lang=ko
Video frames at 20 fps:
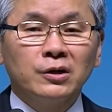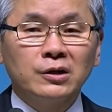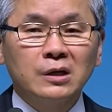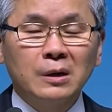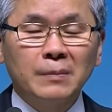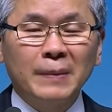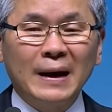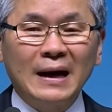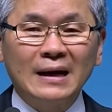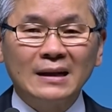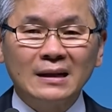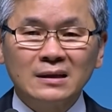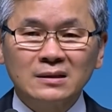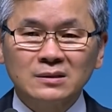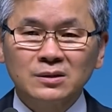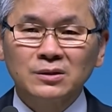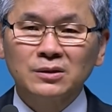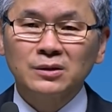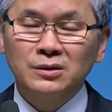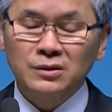여기에
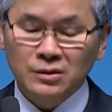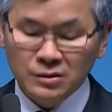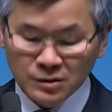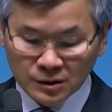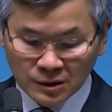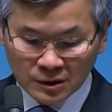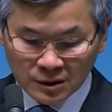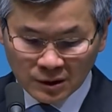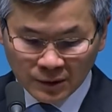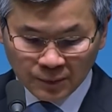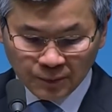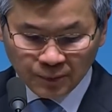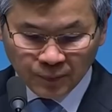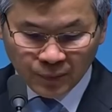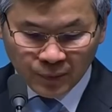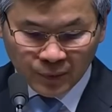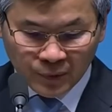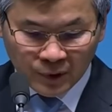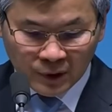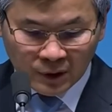반해서
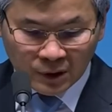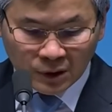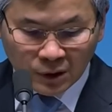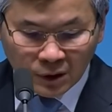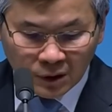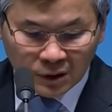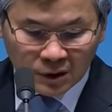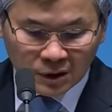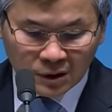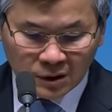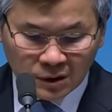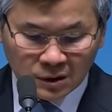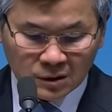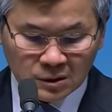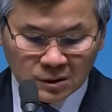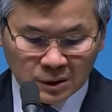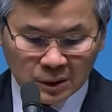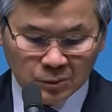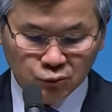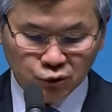어른은
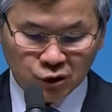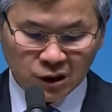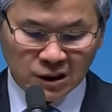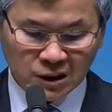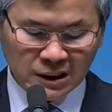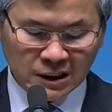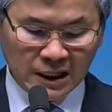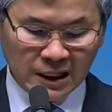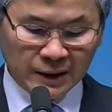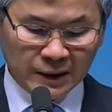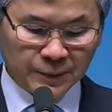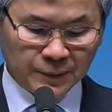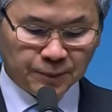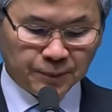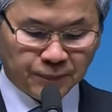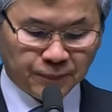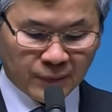어떤 분이냐?